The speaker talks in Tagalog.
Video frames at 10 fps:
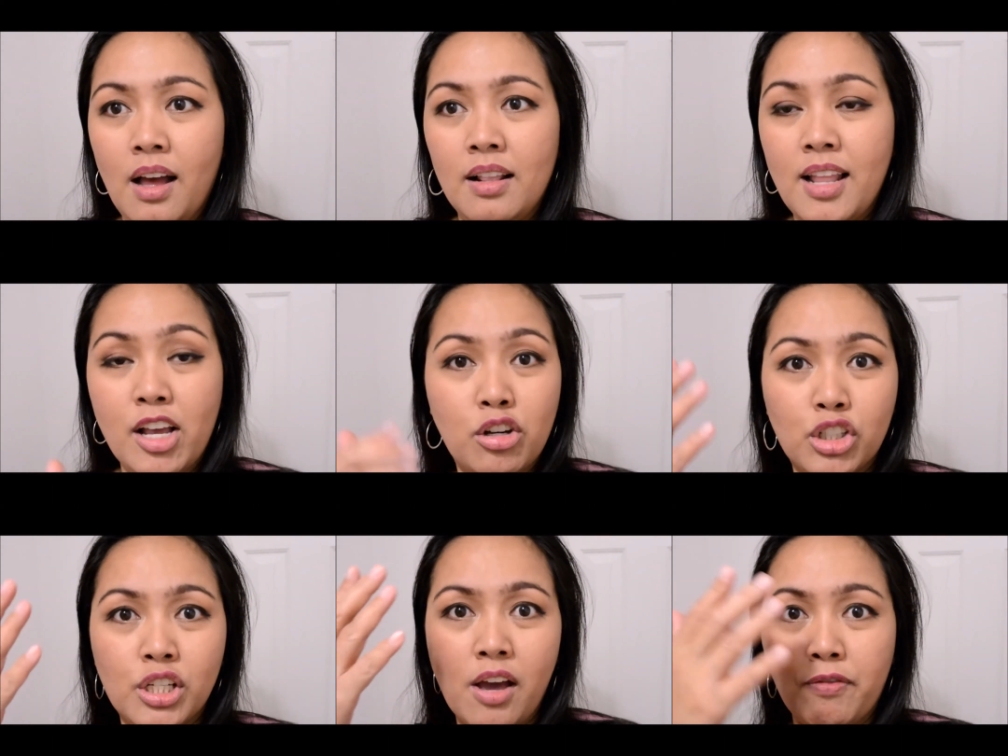Like ko
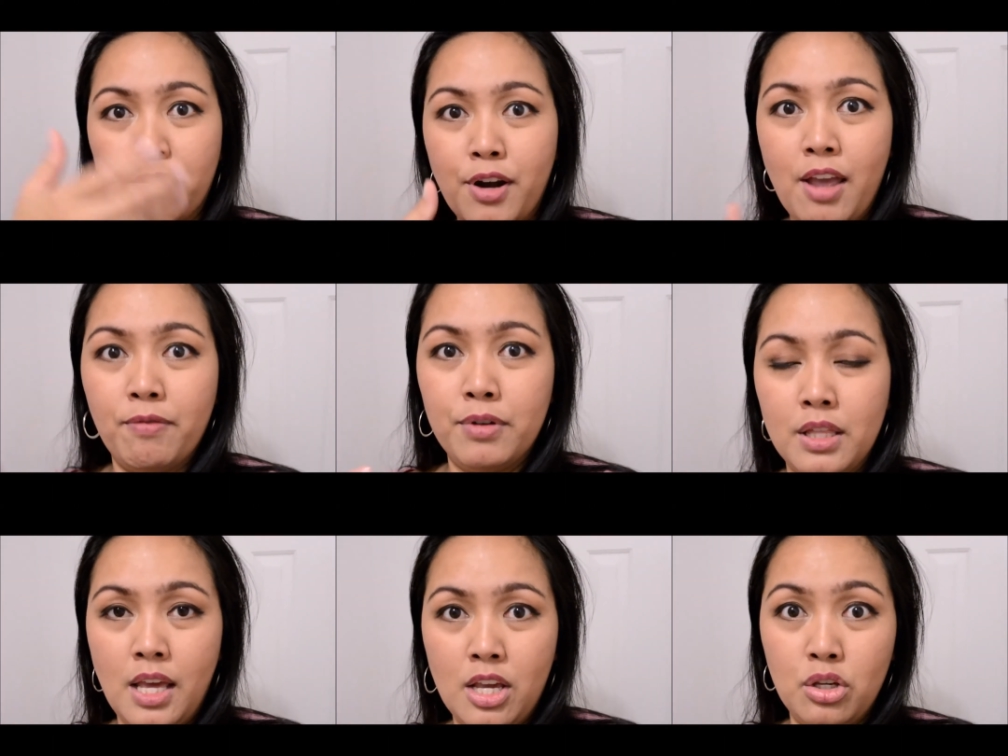siya for
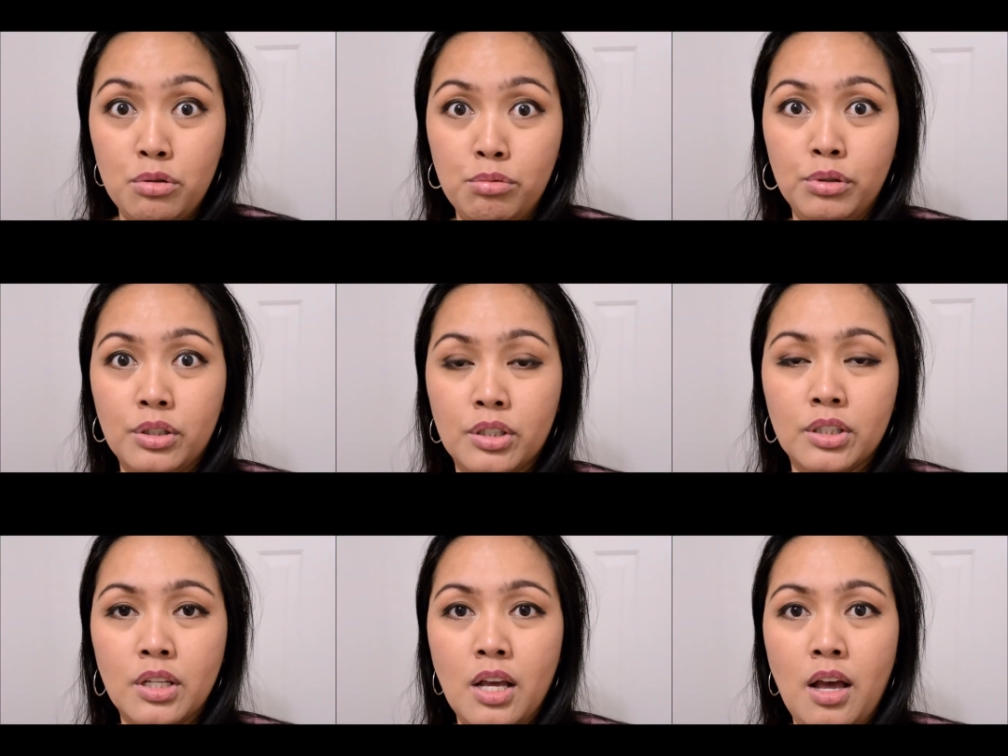everyday use.
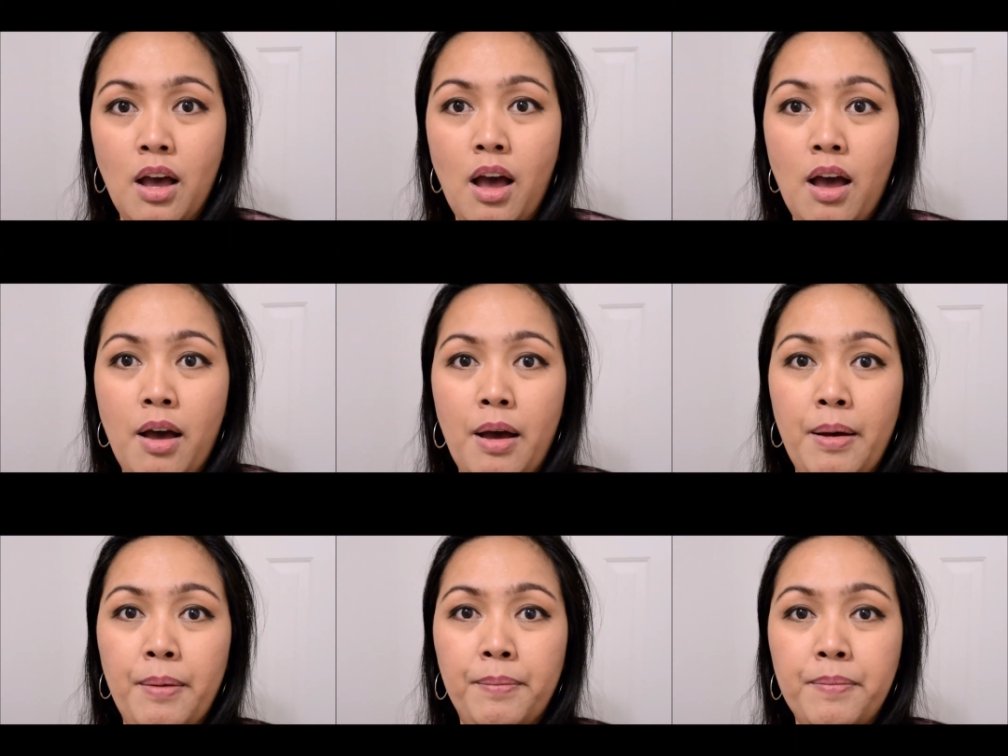
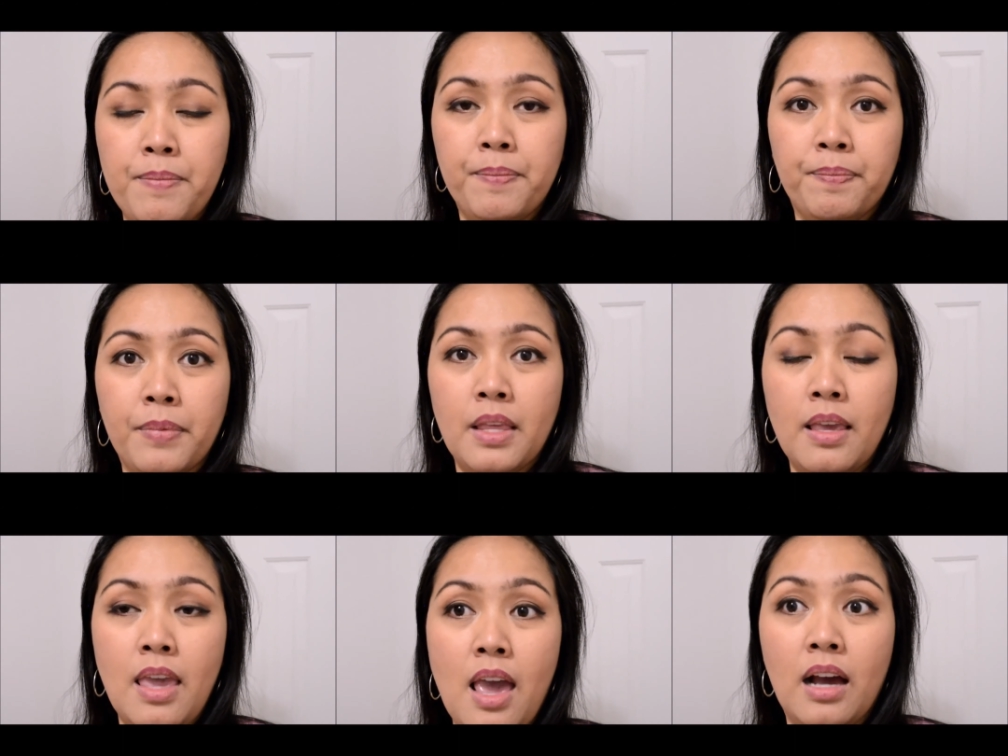Um,
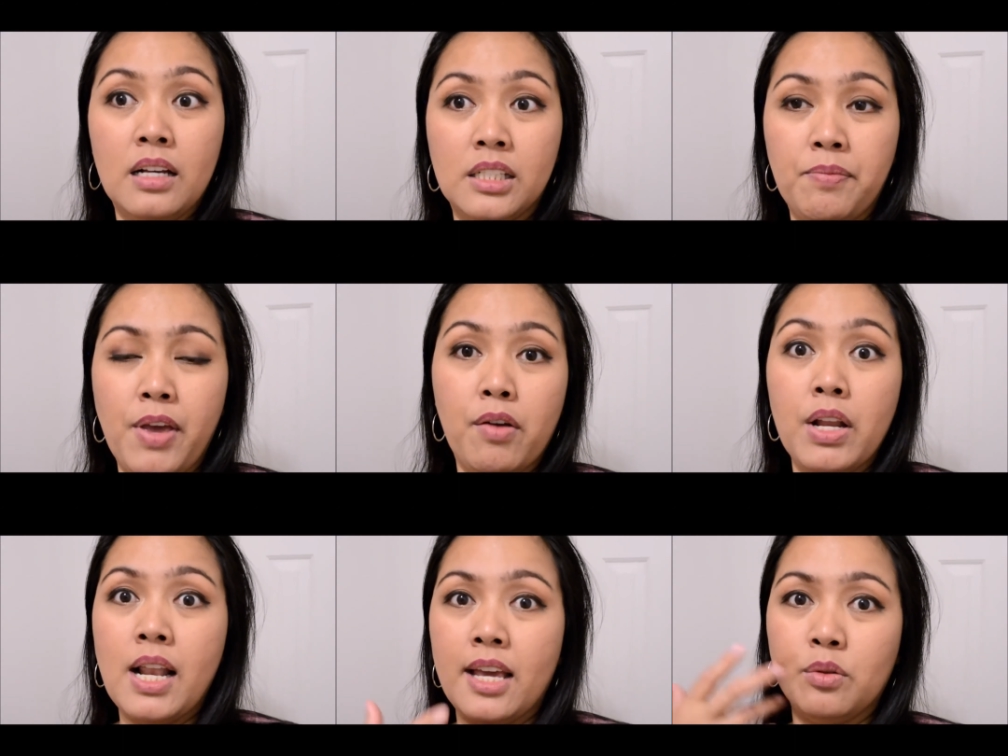yeah, kasi
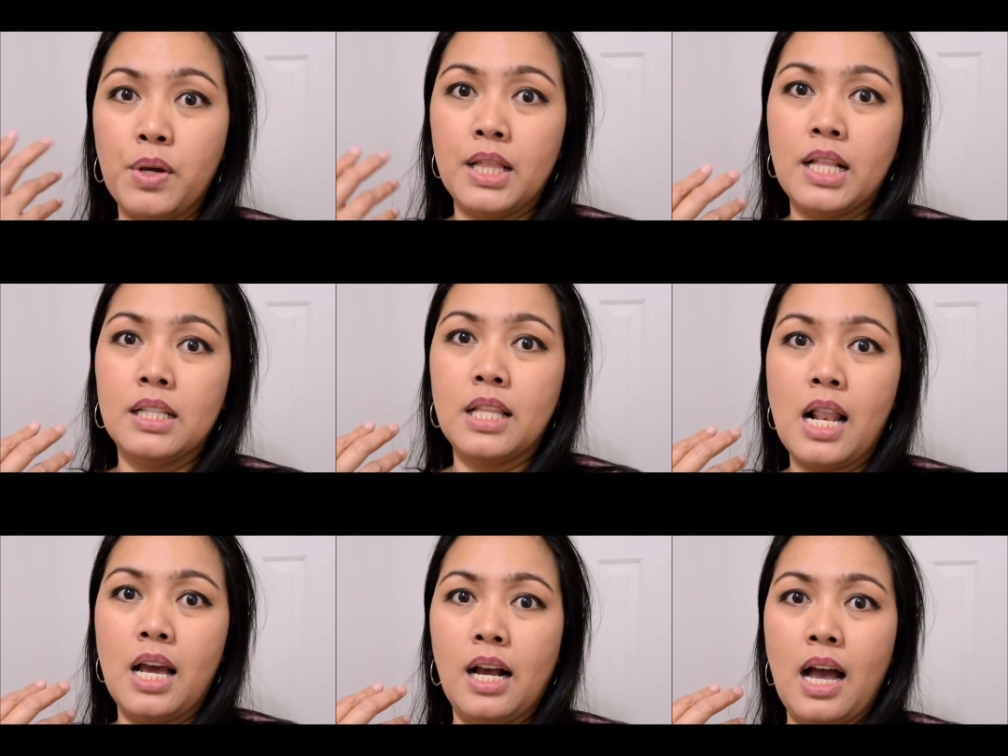very lightweight lang
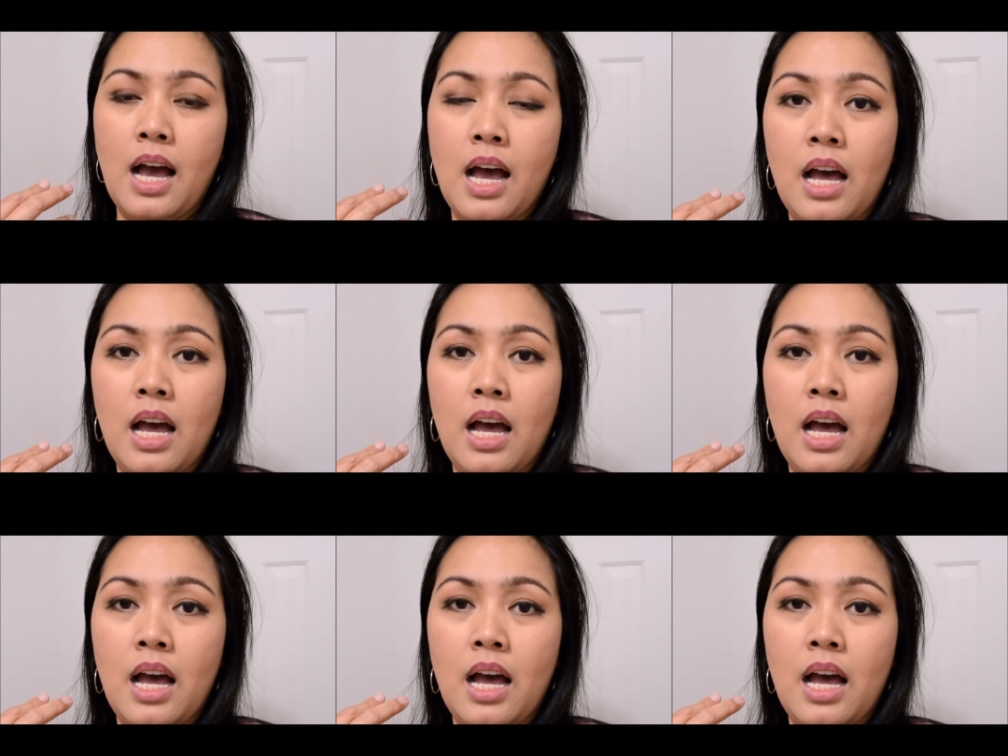talaga.